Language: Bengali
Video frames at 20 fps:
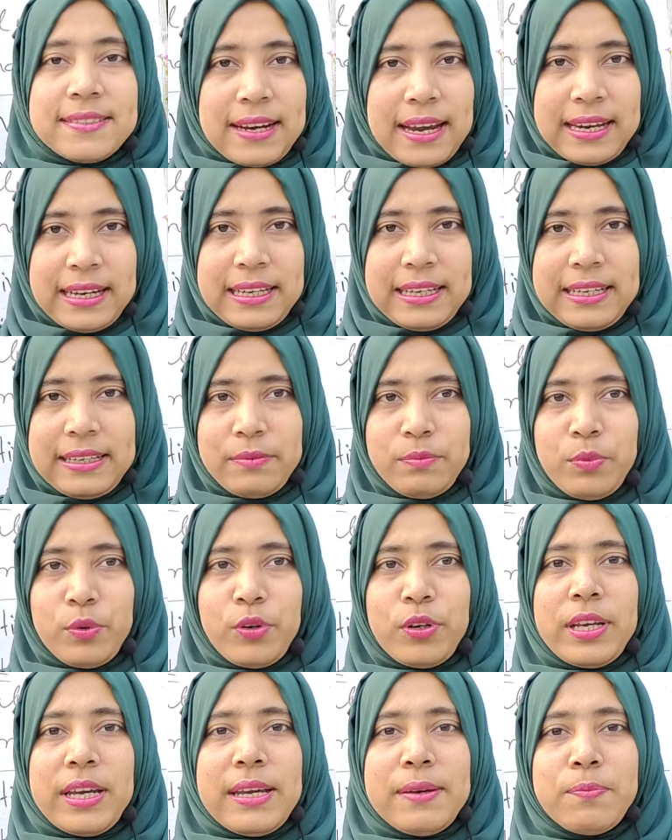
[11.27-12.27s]
স্টাইল লিখব
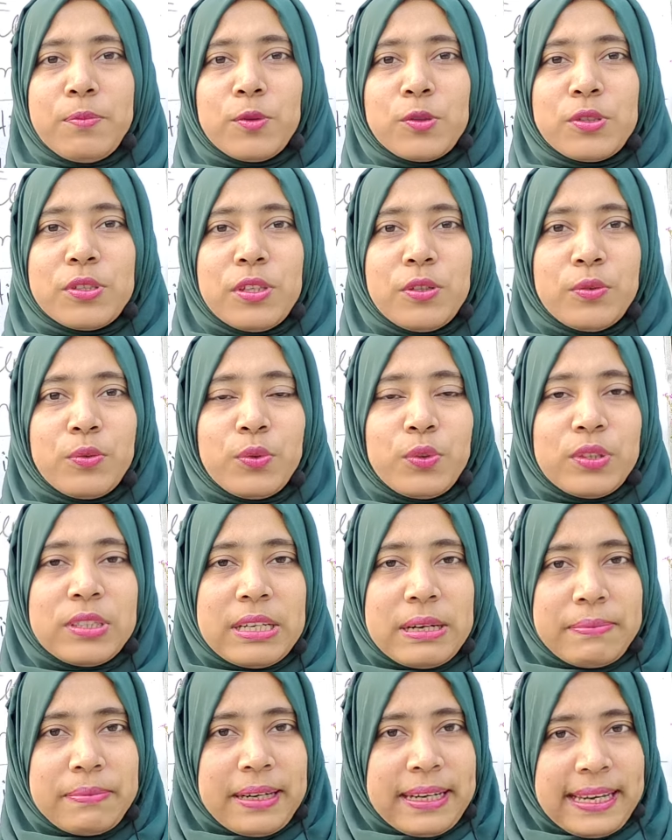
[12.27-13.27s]
এই প্রশ্নের
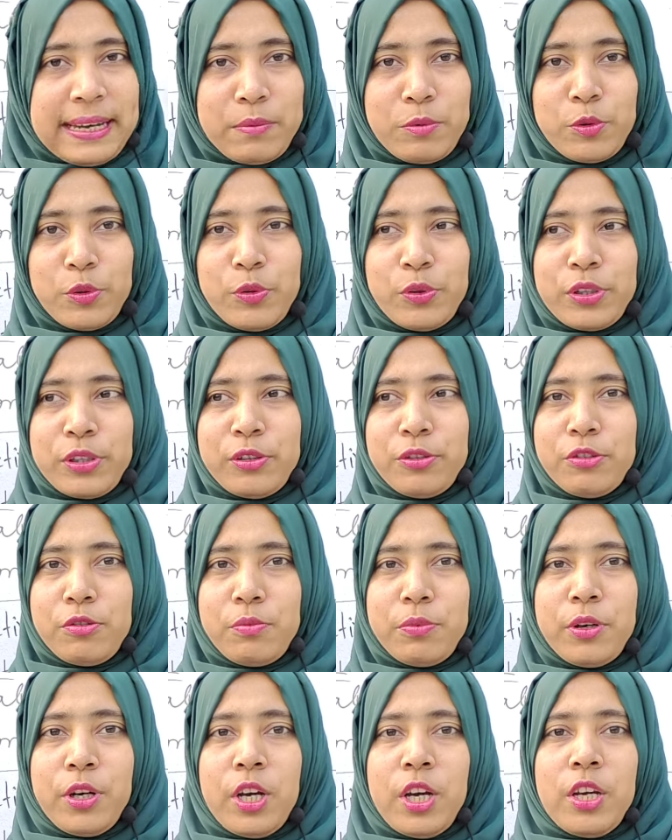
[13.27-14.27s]
উত্তরটা আমরা কেমন করে
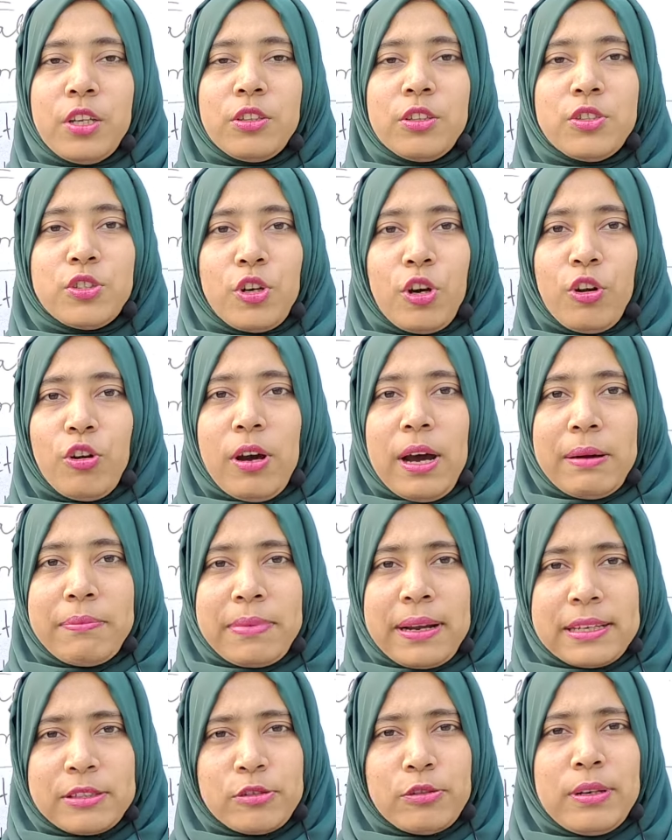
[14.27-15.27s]
করব তো চলো
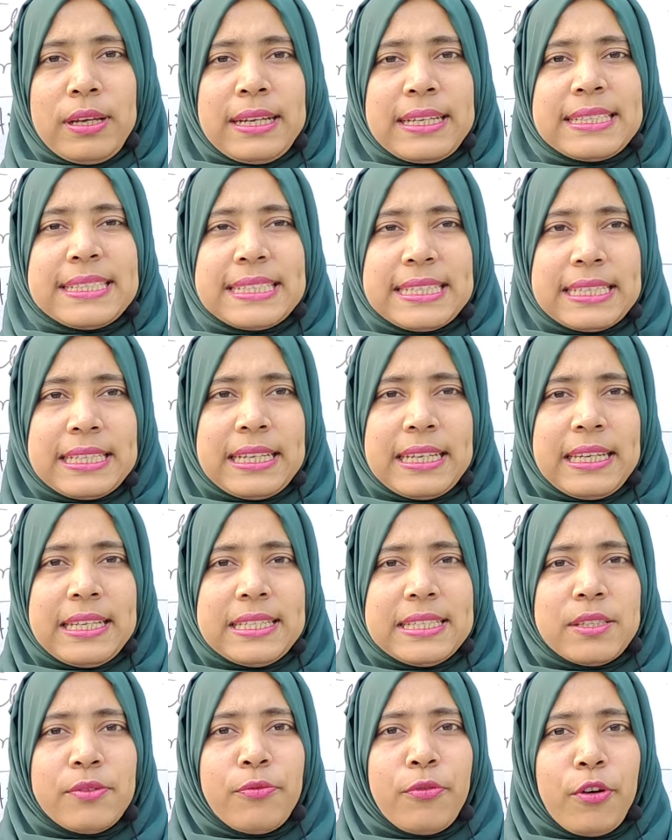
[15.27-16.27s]
আমরা আসলে আগে জেনে
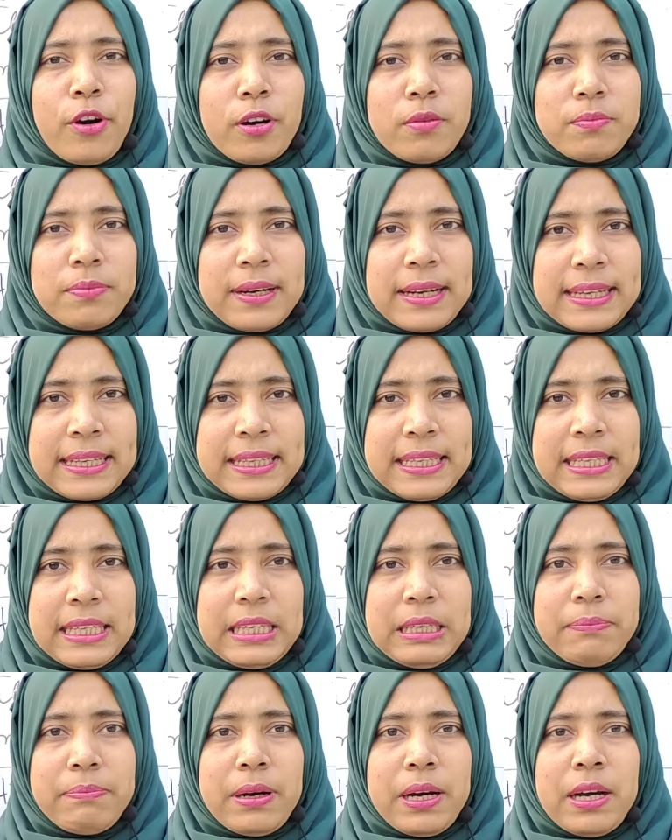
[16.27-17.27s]
নিই যে ফর্মটা
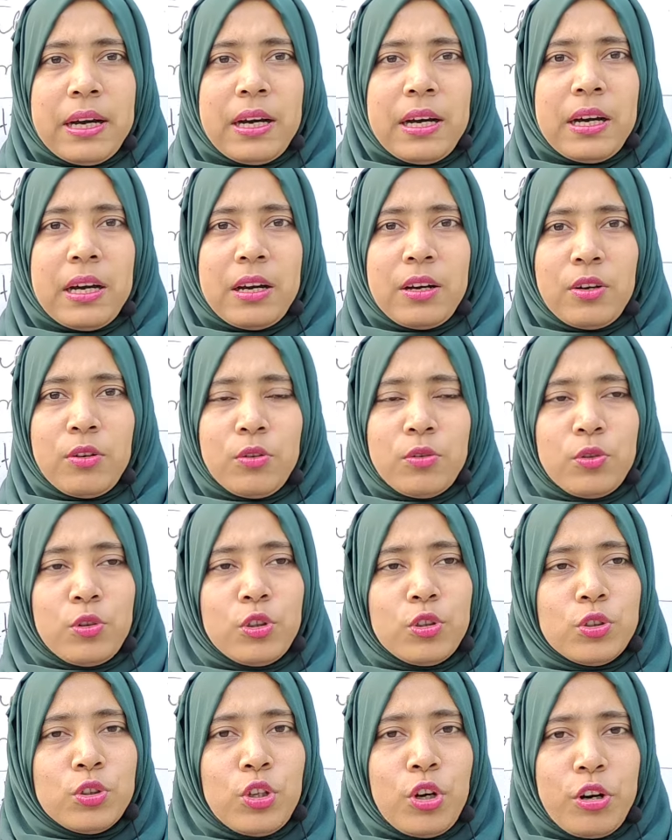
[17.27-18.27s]
কি বা
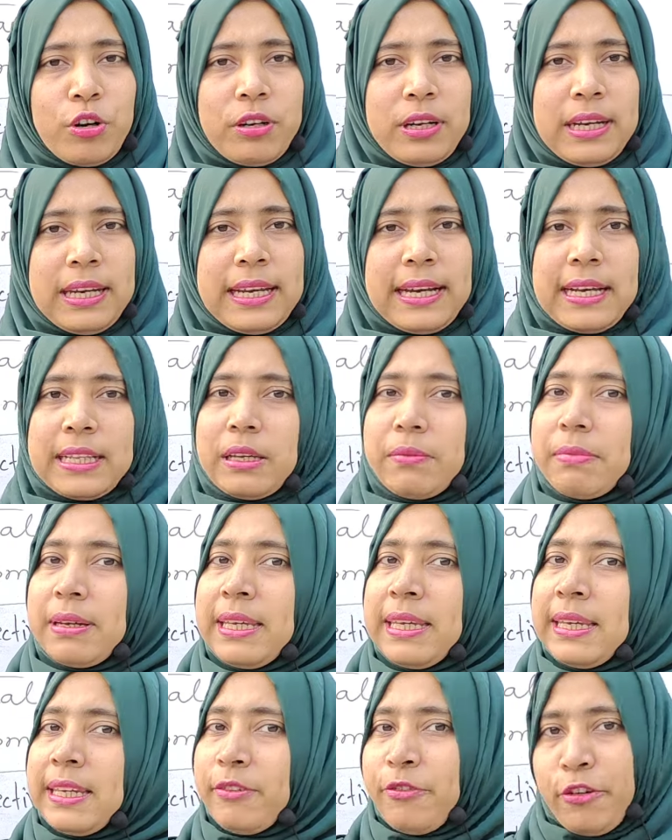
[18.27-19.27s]
কোন ধরনের লেখাতে
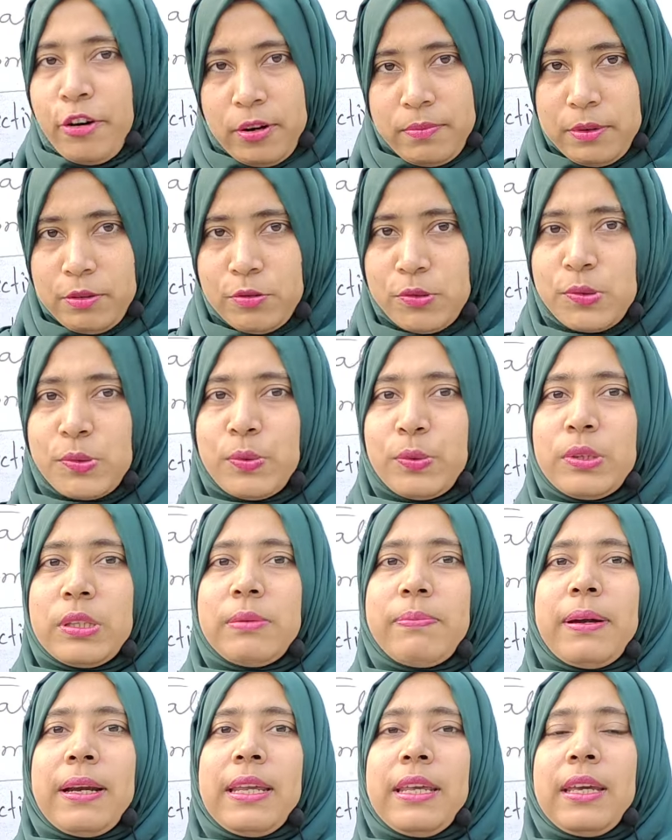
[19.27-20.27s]
আমরা কি কি ফর্ম ইউজ
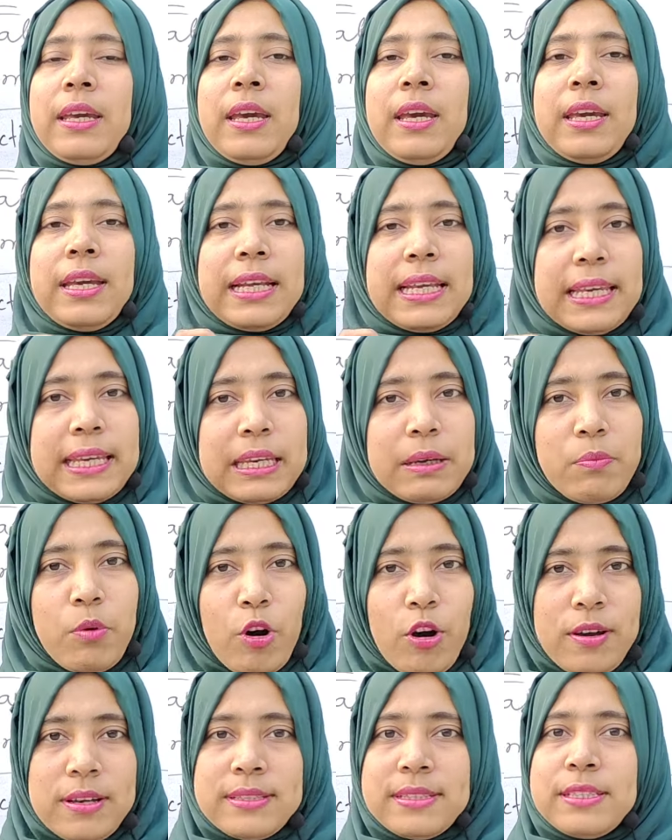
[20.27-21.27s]
করতে পারি কি কি
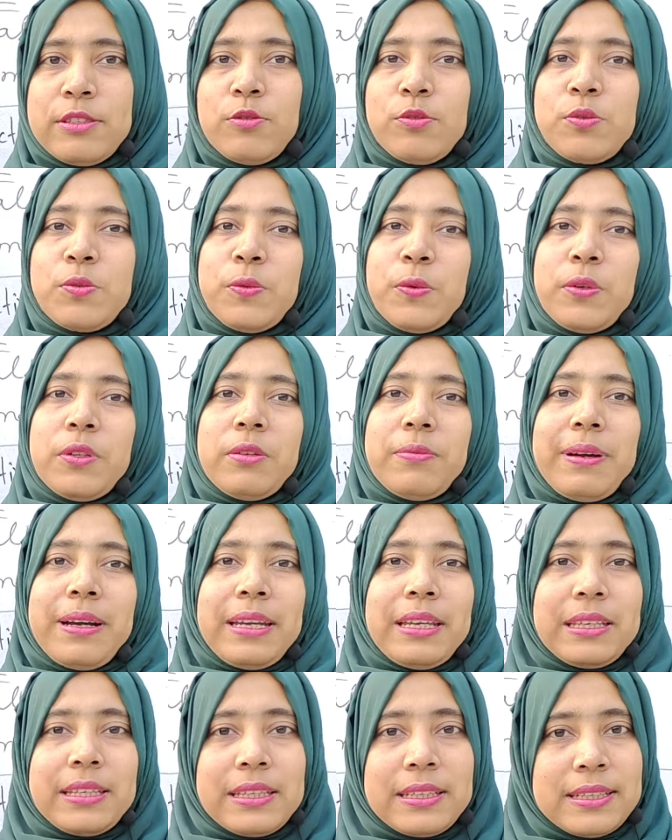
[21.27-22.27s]
ভয়েস ইউজ করতে
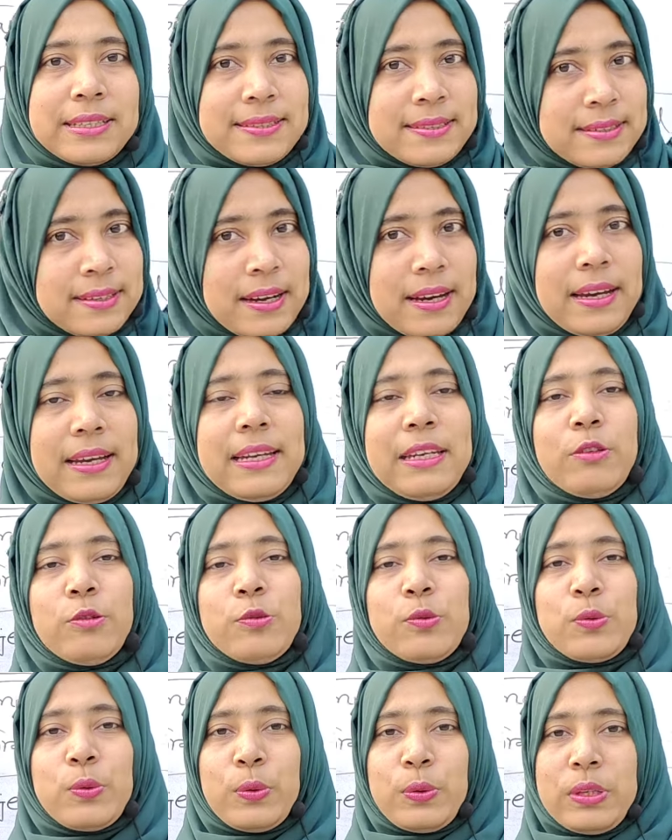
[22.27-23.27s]
পারি কি কি স্টাইল
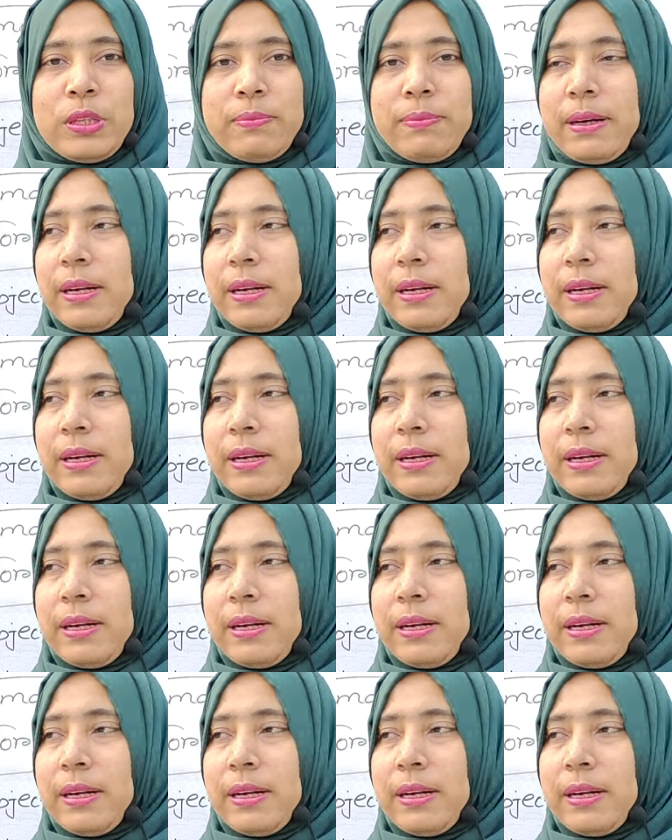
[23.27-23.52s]
ইউজ করতে